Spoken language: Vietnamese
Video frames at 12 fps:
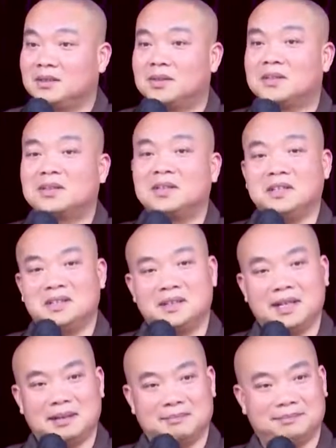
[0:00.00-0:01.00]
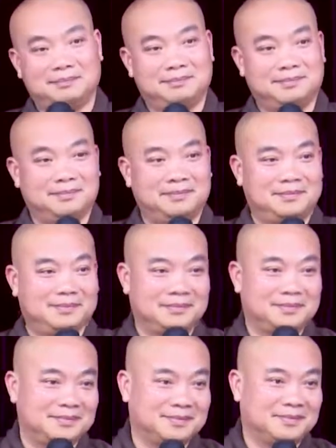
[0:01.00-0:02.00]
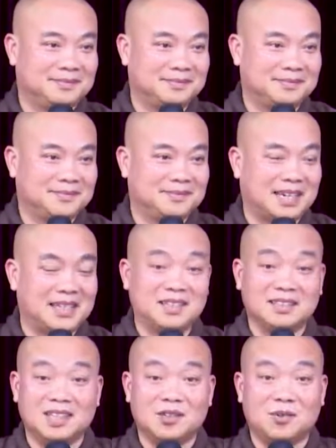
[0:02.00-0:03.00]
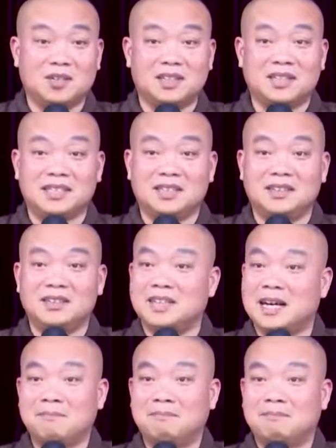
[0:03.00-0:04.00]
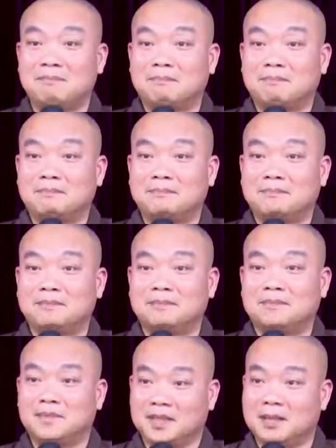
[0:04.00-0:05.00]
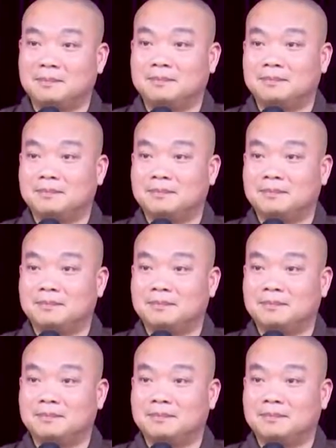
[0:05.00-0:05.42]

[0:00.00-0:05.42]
Cực kỳ xinh đẹp. Tại chư thiên cõi trời sắc giới rất đẹp, rất đẹp.